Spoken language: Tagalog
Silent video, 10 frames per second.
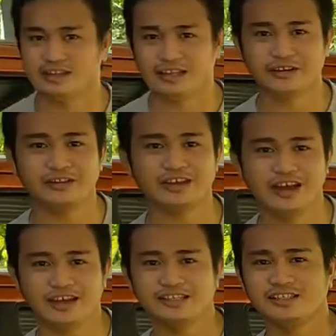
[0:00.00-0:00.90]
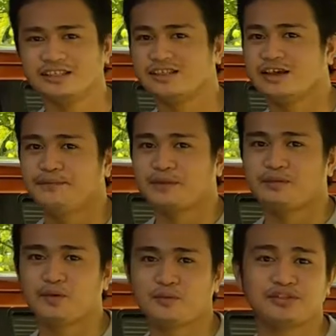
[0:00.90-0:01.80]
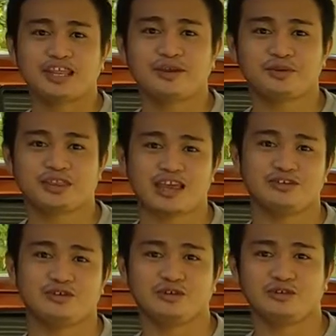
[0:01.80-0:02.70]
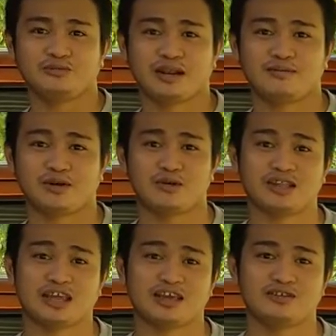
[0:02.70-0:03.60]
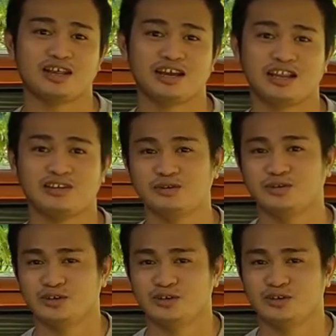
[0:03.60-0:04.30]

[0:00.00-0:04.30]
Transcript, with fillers: Ngayon guys, pupunta na po tayo doon para magkuha tayo ng ano,